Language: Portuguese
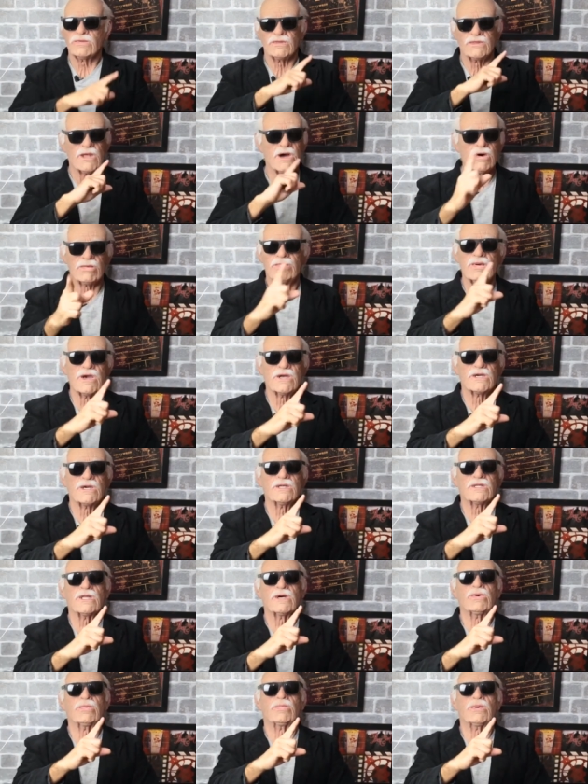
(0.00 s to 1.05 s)
Não perca
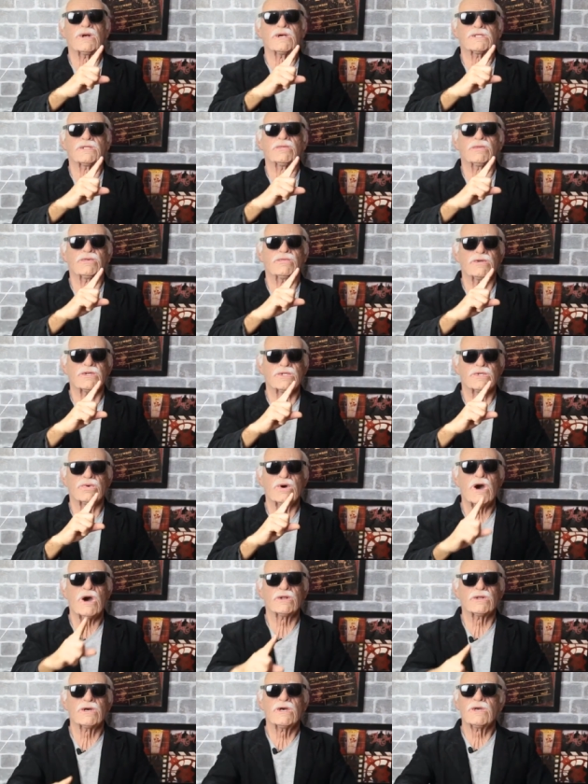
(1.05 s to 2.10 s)
então o próximo vídeo
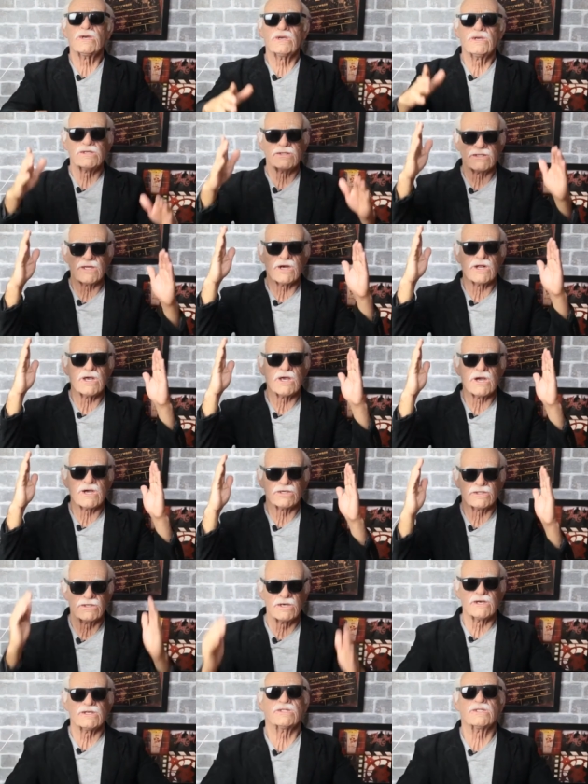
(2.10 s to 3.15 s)
aula, estarei
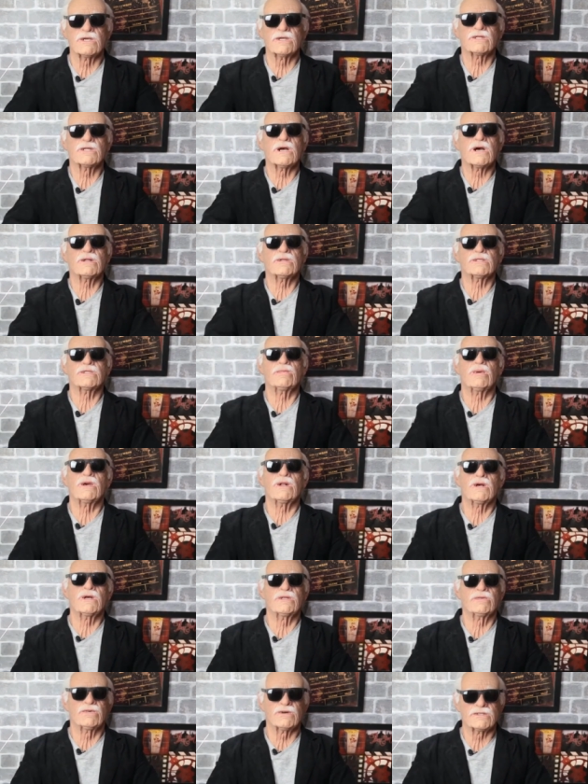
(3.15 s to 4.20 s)
aqui sentado
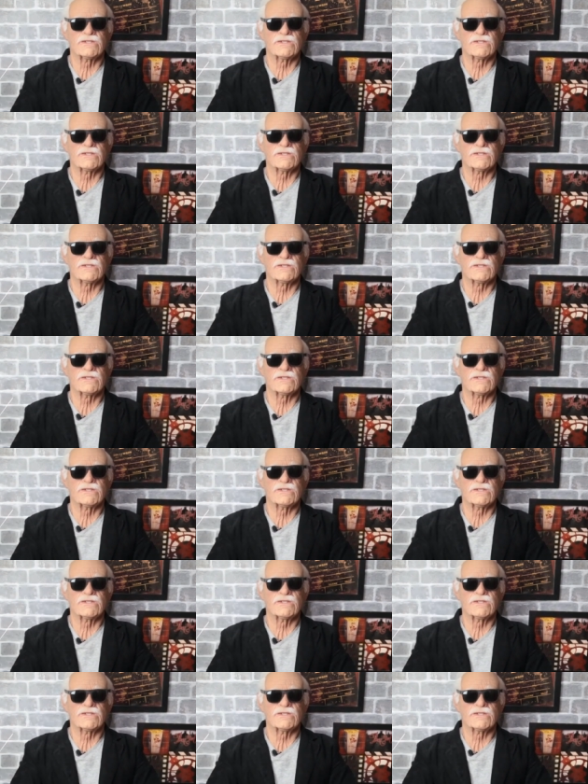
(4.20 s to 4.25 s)
esperando você.